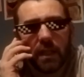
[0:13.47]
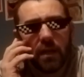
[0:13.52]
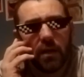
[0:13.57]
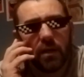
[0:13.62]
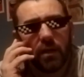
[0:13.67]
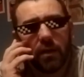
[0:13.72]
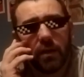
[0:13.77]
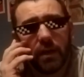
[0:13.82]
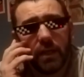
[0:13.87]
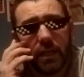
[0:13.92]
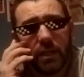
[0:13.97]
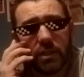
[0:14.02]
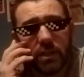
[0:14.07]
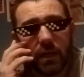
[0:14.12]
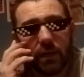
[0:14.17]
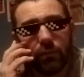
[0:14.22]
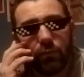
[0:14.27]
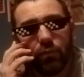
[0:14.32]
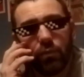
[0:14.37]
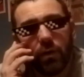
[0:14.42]
euh, et j'aurais
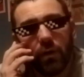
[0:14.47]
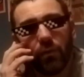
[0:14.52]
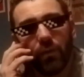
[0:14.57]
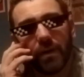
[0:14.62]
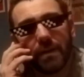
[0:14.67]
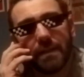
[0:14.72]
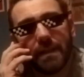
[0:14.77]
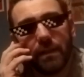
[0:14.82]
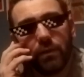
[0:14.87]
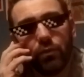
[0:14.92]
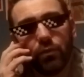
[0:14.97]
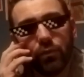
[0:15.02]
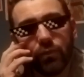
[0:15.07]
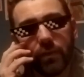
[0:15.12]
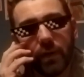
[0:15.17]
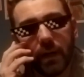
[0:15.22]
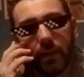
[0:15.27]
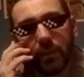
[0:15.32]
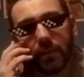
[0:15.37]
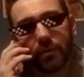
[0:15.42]
voulu avoir des
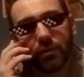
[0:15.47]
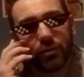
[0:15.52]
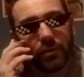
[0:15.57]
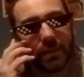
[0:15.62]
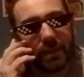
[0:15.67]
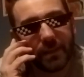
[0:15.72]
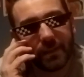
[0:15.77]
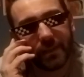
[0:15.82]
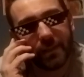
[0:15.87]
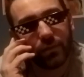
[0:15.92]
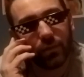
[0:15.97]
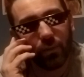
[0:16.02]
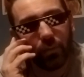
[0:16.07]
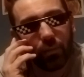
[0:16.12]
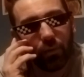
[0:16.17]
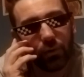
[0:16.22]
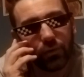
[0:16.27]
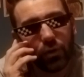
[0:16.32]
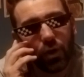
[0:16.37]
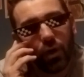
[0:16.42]
nouvelles parce que je sais que c'est son
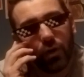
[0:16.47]
pote